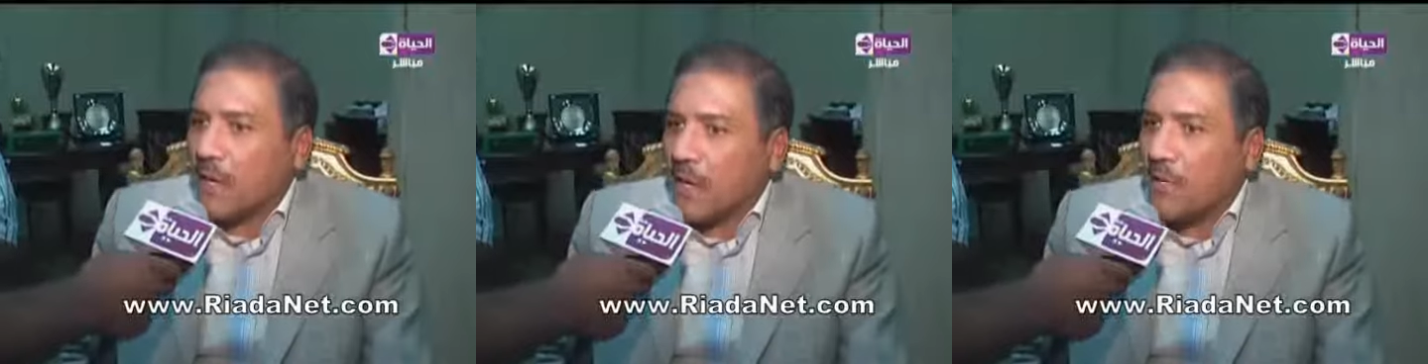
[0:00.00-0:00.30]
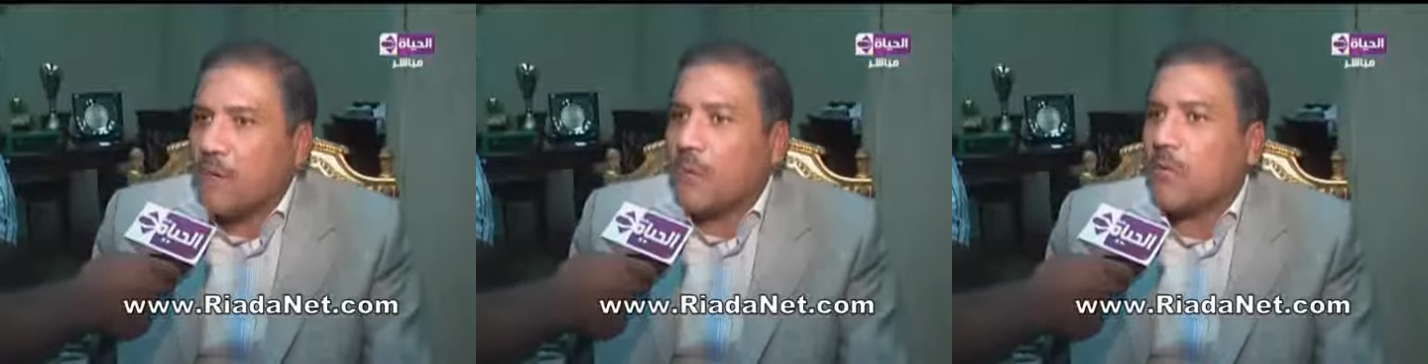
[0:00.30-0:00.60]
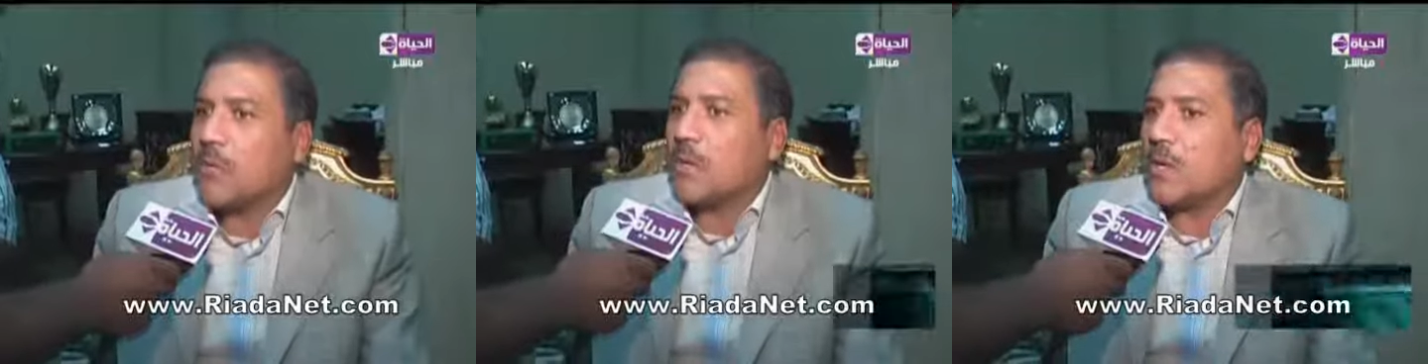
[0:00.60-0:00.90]
القائمه
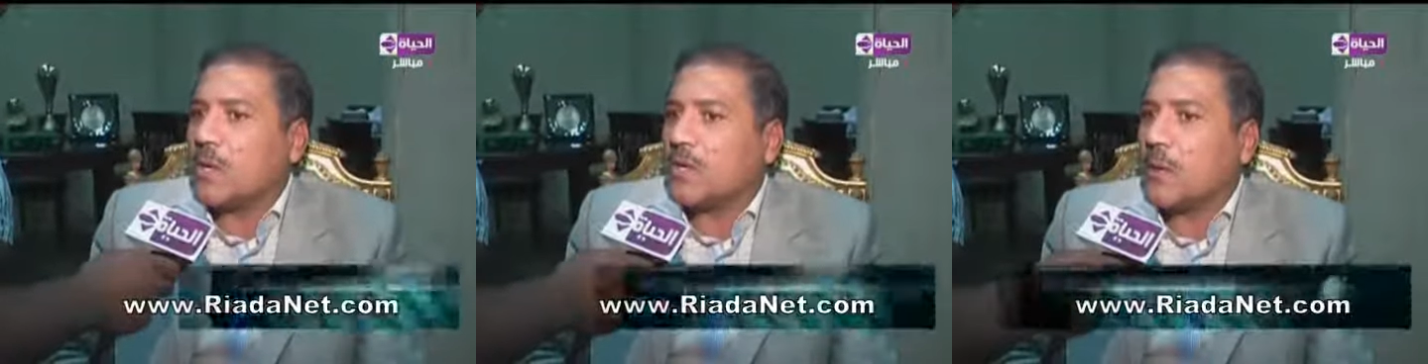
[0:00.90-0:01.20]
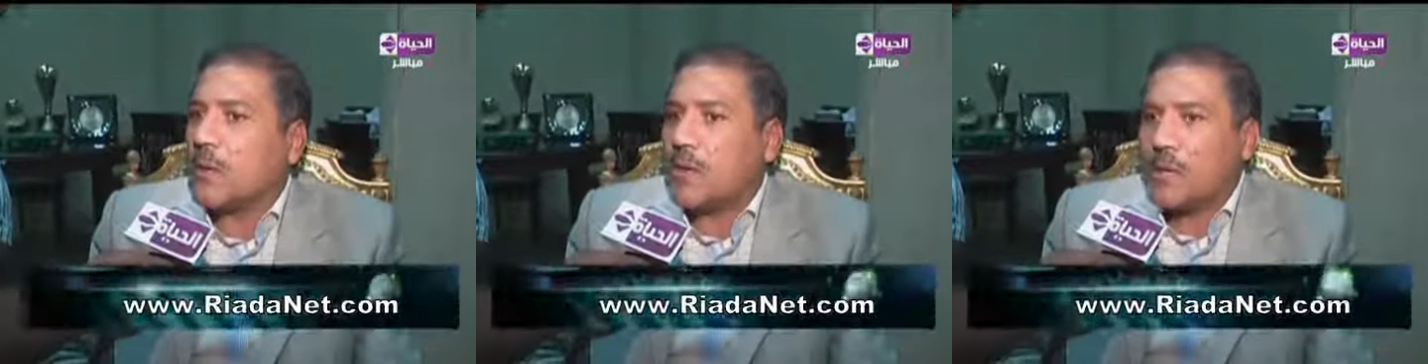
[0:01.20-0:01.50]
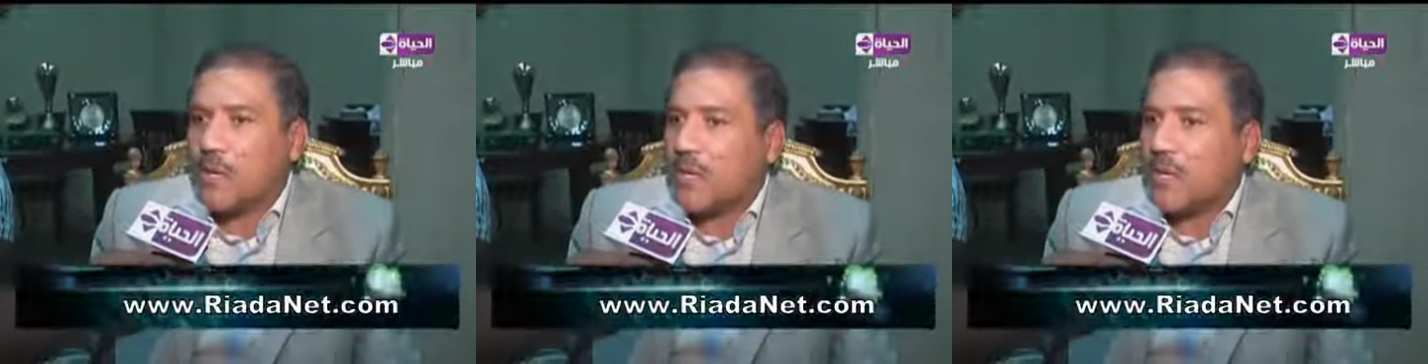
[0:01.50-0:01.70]
وطبقا لرؤيه